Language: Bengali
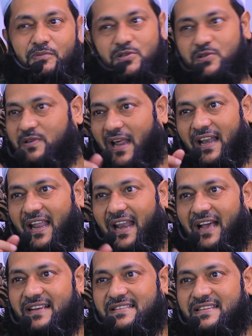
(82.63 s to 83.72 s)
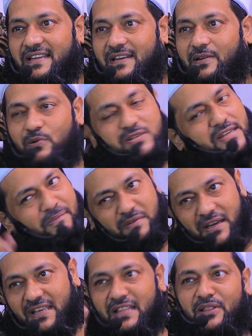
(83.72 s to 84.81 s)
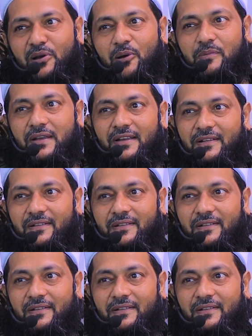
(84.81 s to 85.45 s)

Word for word: পশুটা আল্লাহ রাখছেন ওটি আপনার কিনতে হবে